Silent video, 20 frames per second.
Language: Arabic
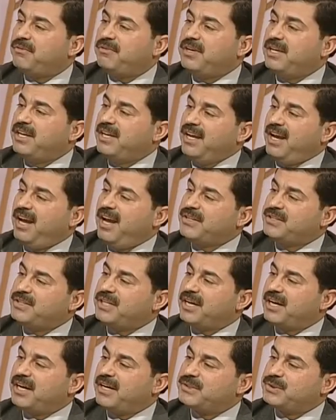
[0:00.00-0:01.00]
فيه
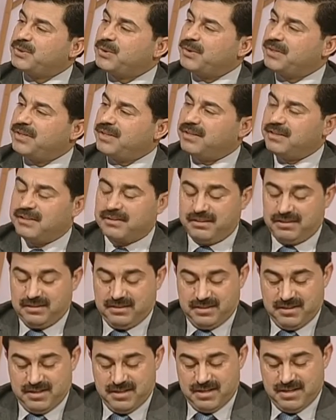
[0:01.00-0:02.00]
عاشقة
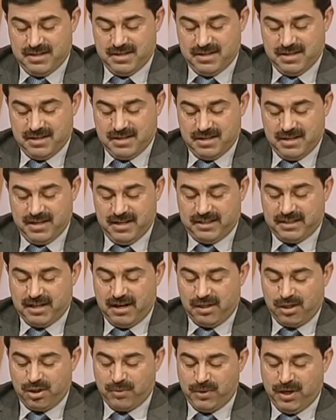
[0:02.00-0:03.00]

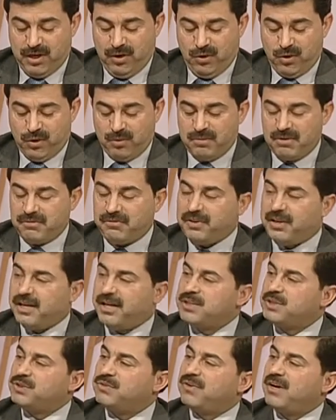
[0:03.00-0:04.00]
لتلثم الحلم في
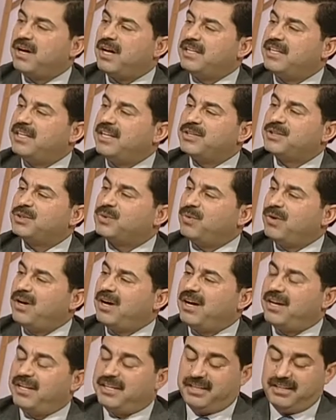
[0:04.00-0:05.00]
أجفان
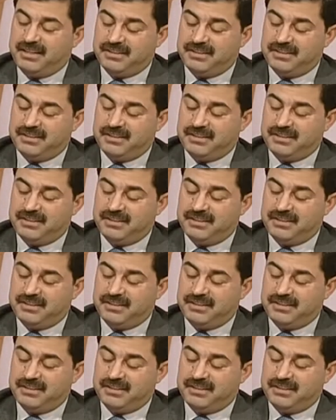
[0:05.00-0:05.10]
نشوان